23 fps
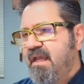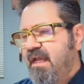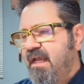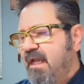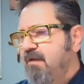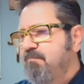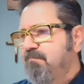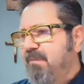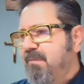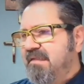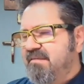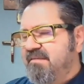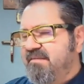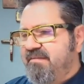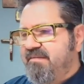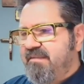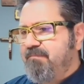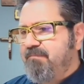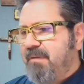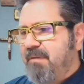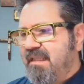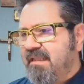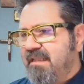Él
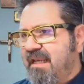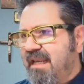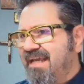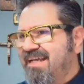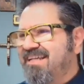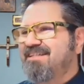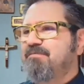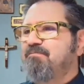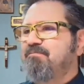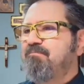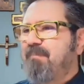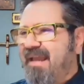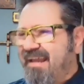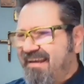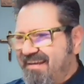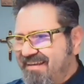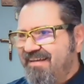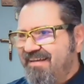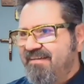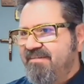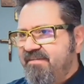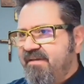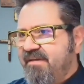participa de la
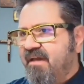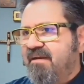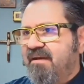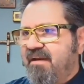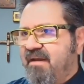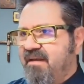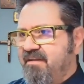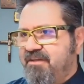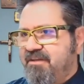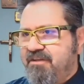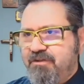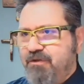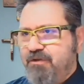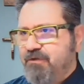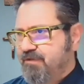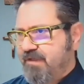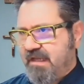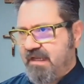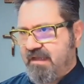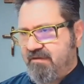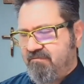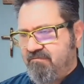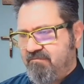experiencia
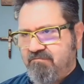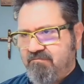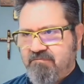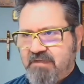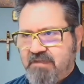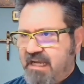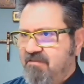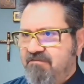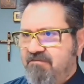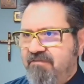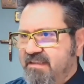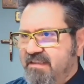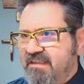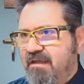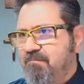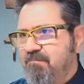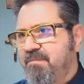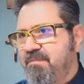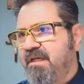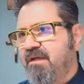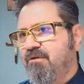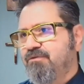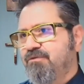religiosa. Él va
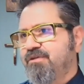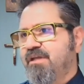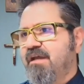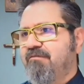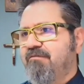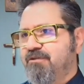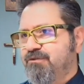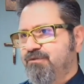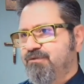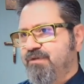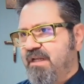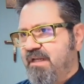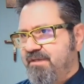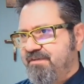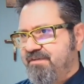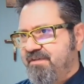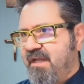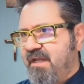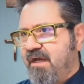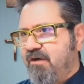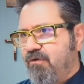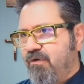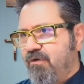también los sábados a la
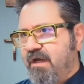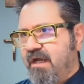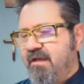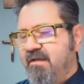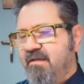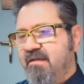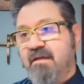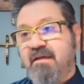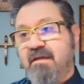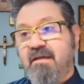sinagoga.